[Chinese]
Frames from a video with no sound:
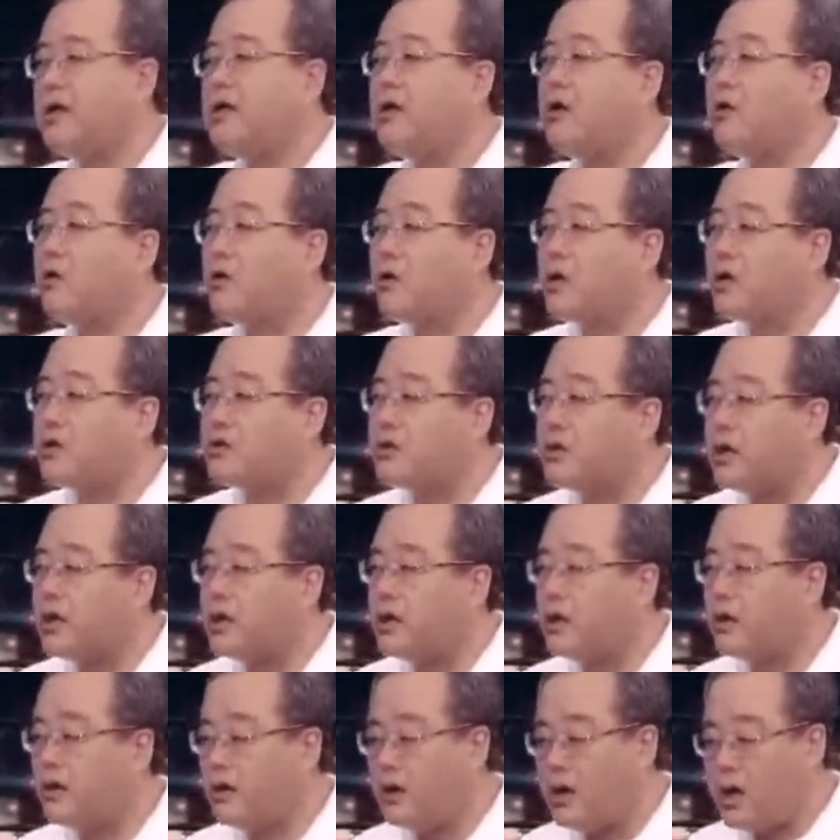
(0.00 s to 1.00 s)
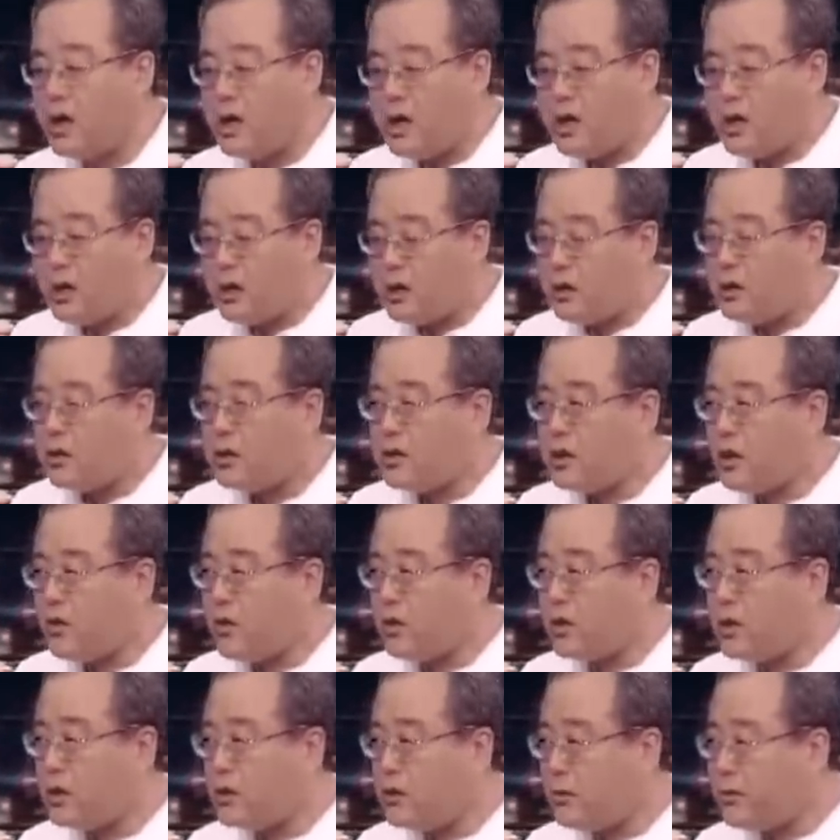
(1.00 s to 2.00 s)
给你罗列出来以后，结
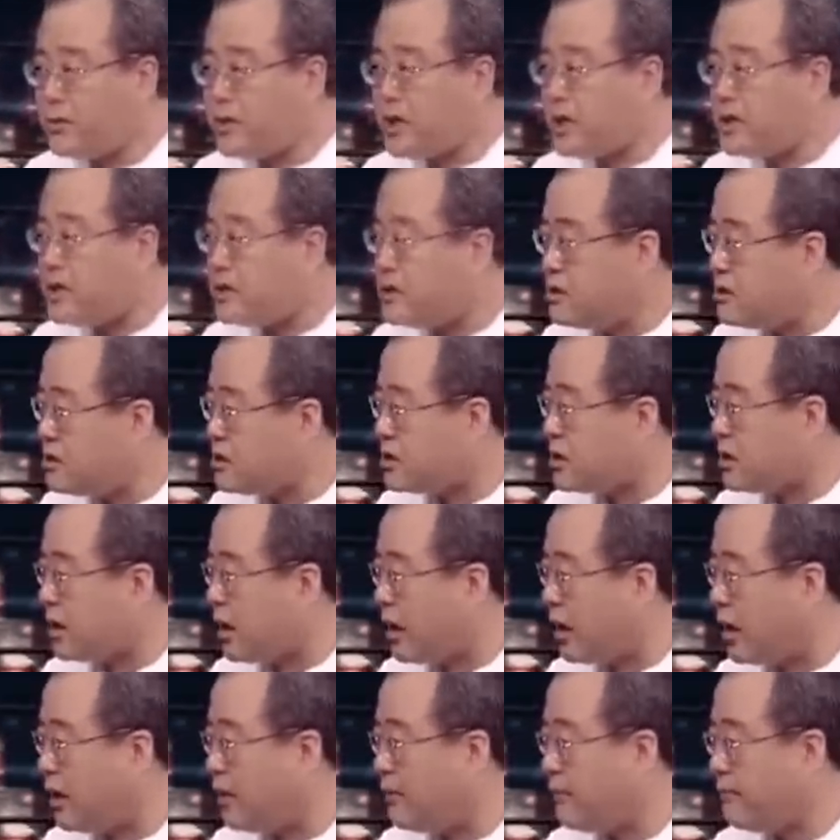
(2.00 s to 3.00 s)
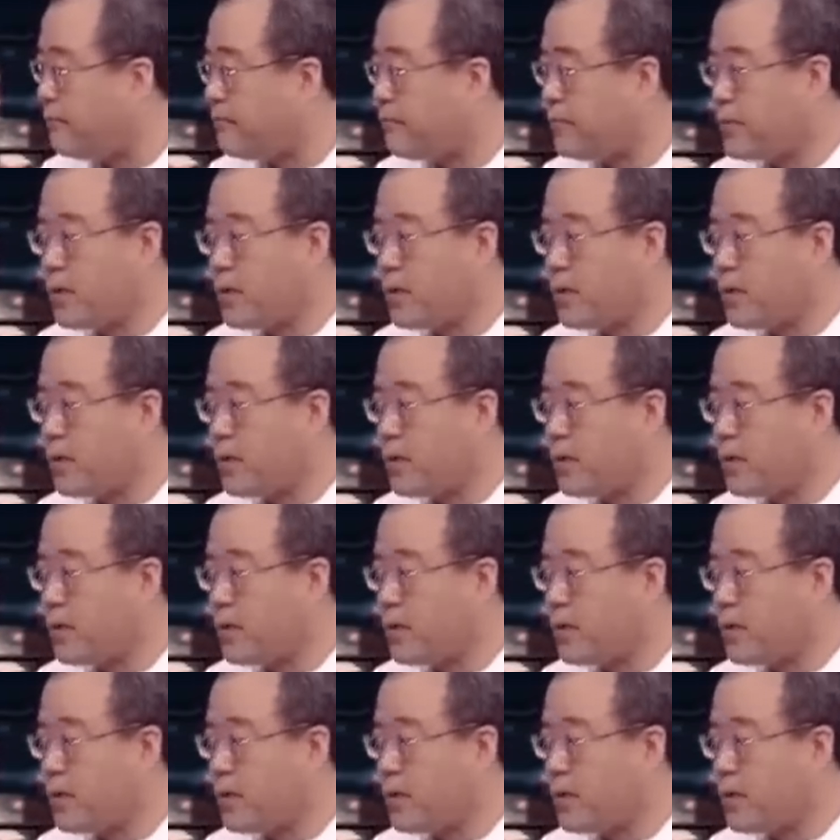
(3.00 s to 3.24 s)
果人都不相信自己了，